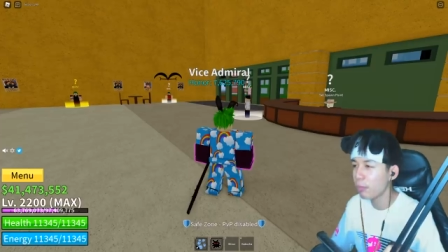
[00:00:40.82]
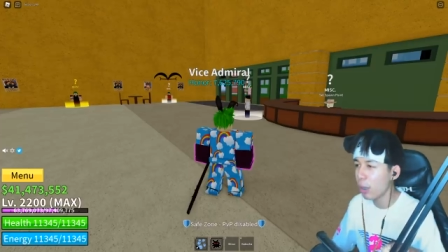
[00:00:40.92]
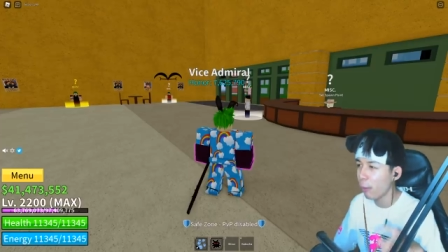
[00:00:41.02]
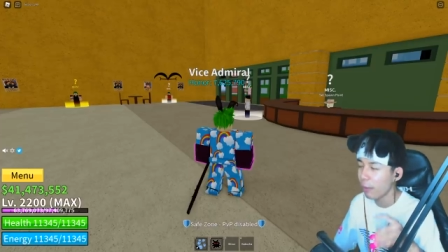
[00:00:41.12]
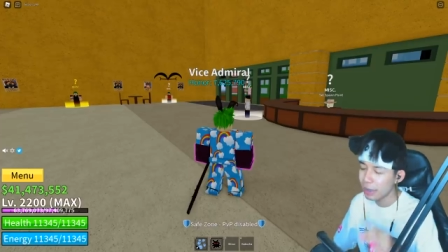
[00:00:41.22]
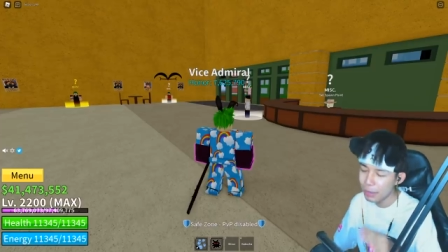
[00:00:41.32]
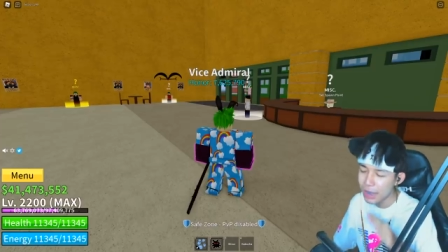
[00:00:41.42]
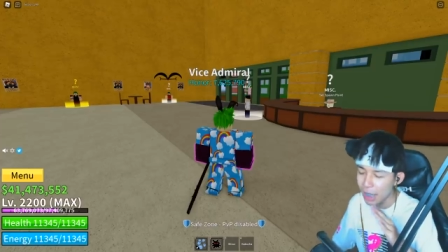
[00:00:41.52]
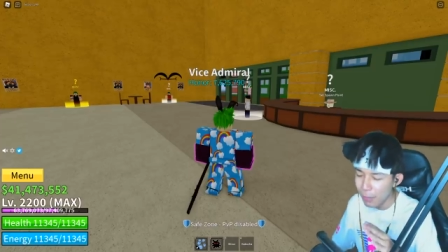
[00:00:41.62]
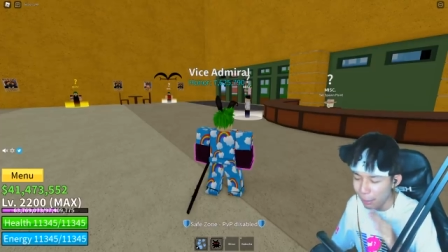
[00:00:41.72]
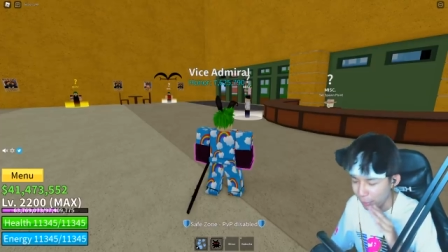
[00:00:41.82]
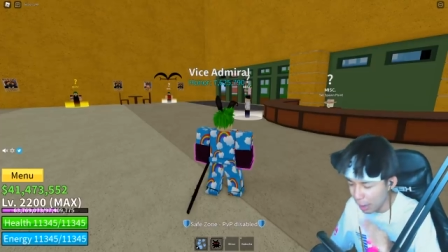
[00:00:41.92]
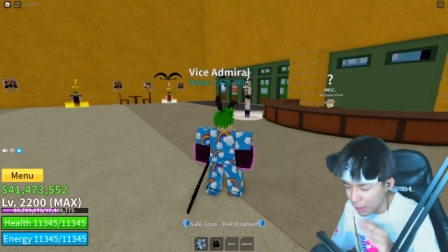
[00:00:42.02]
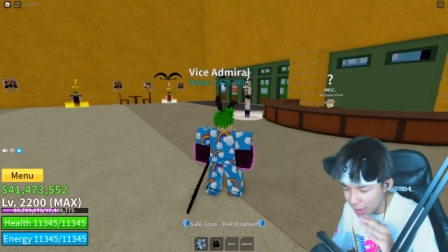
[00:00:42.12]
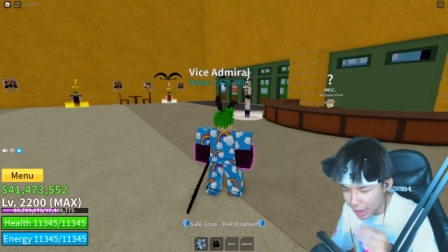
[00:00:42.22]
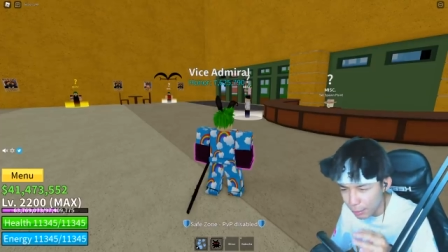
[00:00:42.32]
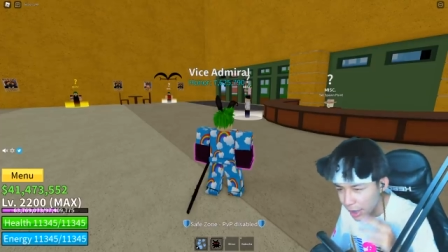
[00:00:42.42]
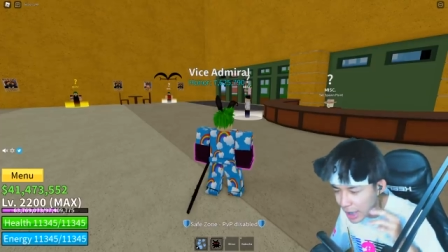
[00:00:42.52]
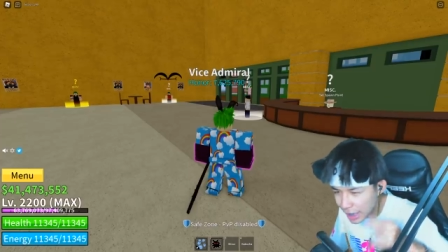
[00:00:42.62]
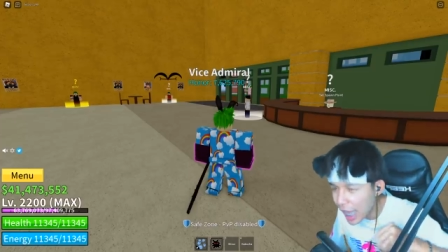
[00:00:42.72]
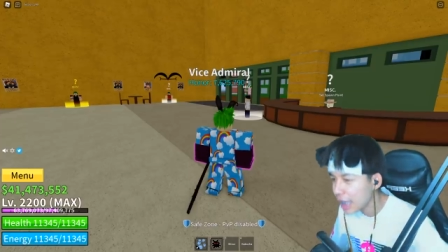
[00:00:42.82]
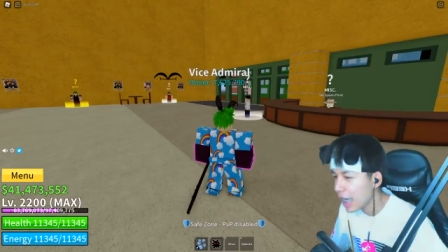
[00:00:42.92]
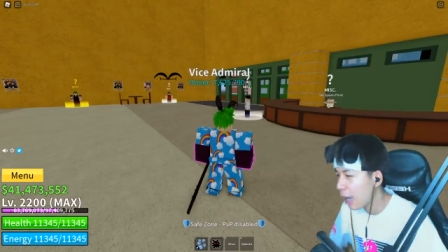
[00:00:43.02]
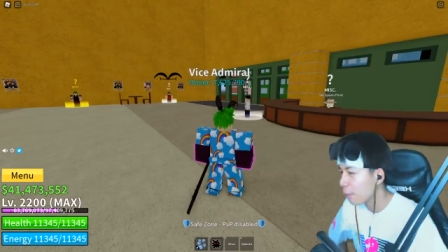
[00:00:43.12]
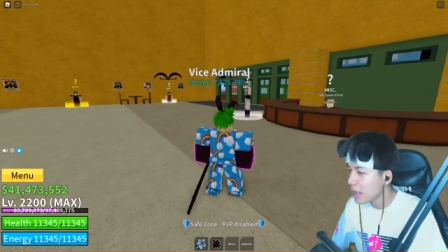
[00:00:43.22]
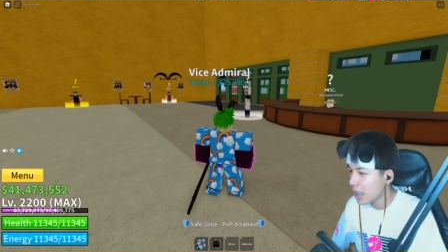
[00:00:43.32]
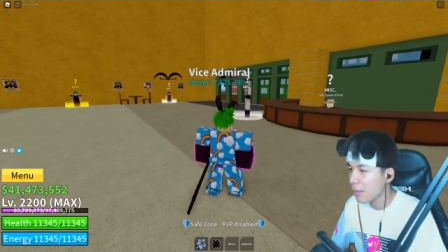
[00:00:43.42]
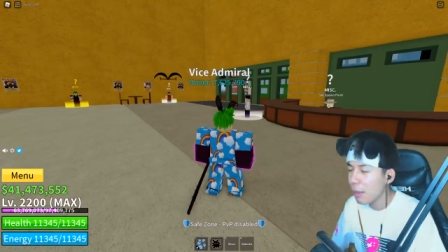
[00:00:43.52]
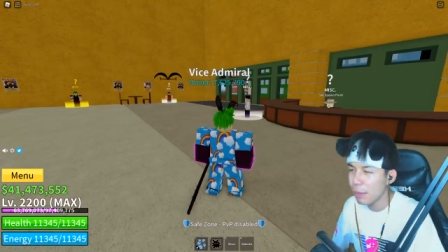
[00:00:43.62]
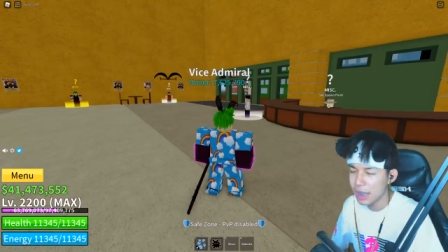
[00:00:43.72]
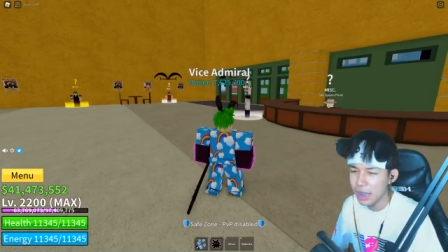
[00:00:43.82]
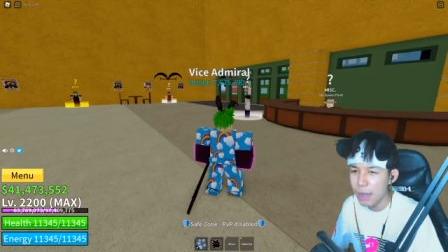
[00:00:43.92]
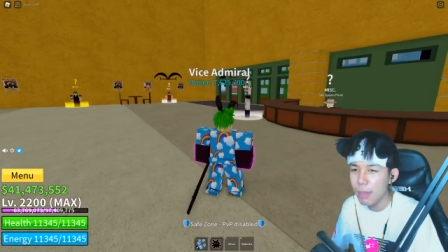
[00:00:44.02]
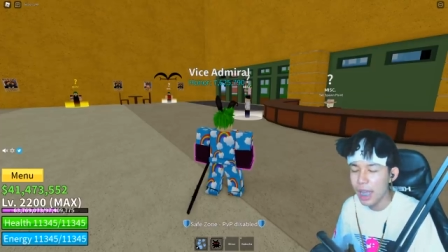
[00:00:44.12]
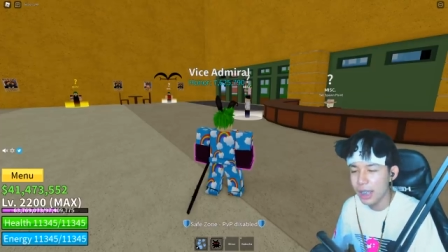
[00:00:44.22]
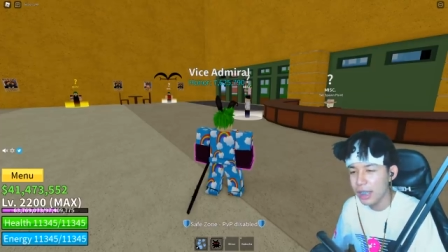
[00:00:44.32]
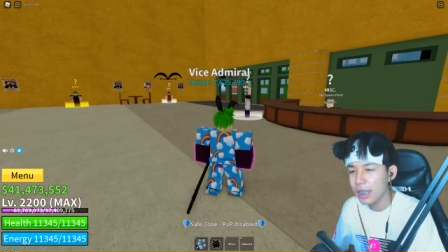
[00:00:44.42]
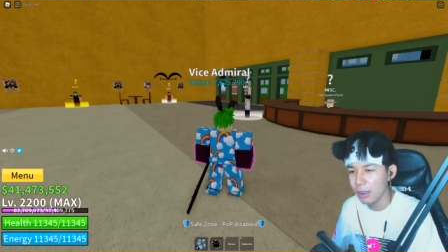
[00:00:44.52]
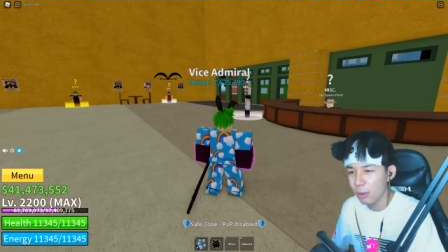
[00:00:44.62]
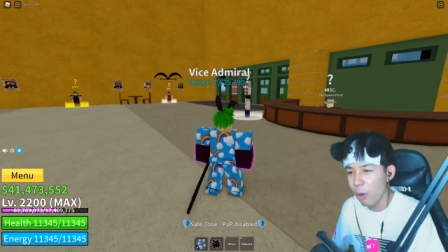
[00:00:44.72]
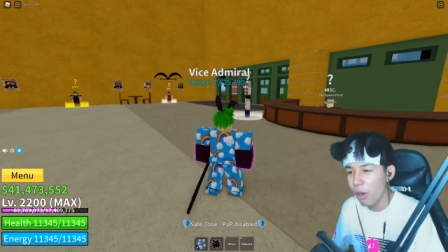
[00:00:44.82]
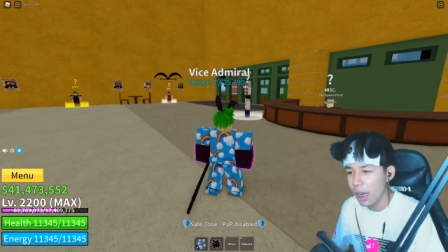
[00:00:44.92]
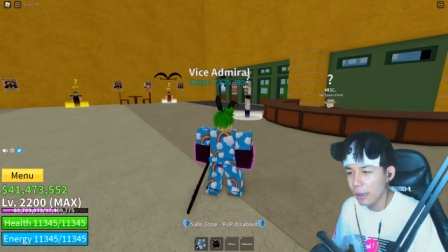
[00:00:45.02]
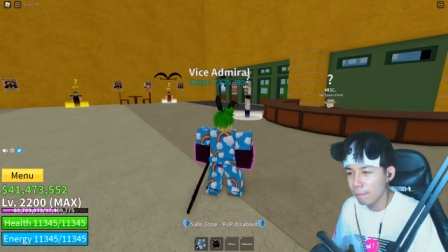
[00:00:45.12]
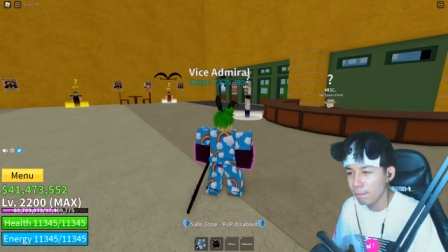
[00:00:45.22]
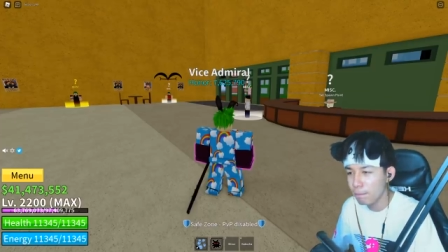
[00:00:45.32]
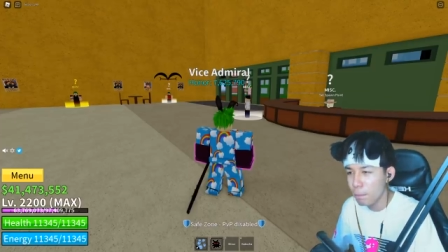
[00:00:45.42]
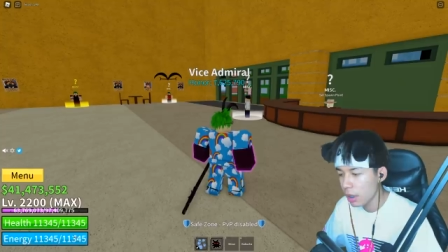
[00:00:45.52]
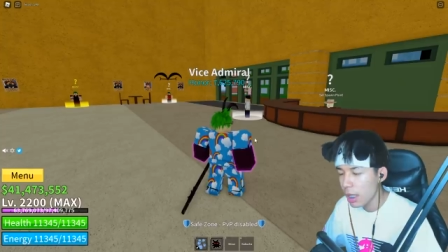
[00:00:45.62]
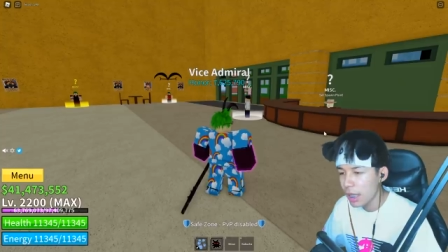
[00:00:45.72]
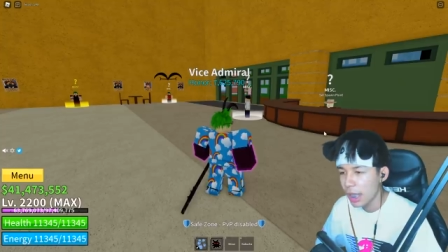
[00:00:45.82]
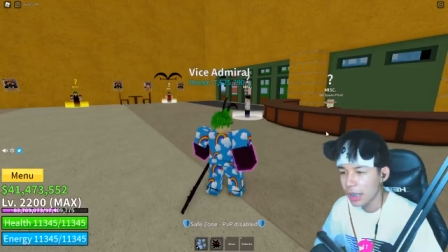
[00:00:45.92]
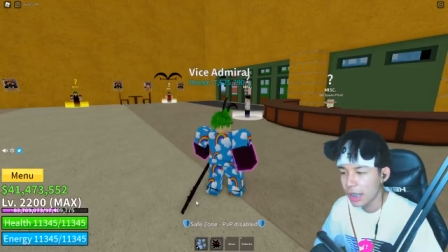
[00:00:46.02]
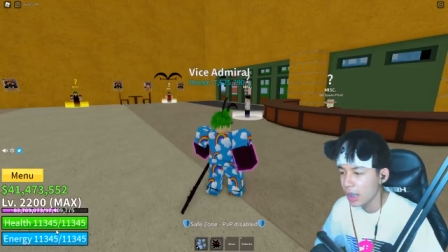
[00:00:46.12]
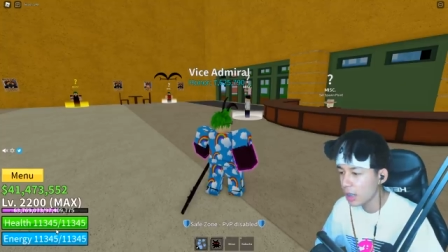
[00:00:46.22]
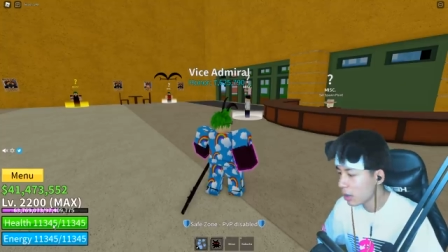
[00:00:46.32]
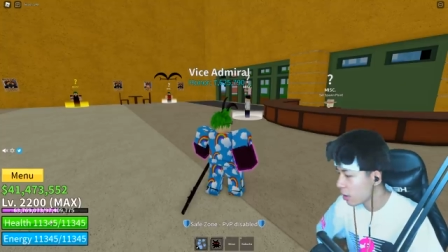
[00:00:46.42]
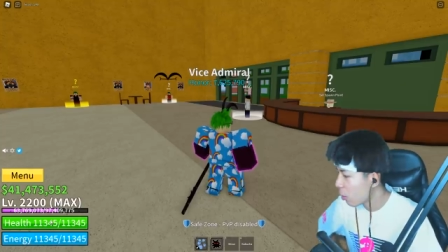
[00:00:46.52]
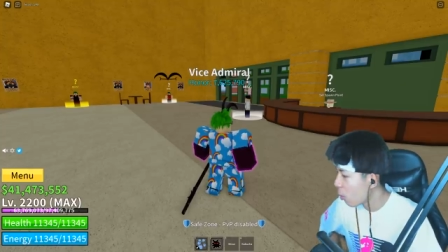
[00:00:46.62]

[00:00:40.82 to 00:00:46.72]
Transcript: เดี๋ยวพี่จะแบ่งเวลามาสตรีมในเดือนหน้านะครับจะเริ่มกลับมาสตรีมและคิดถึงน้องๆไงและนี่คือกง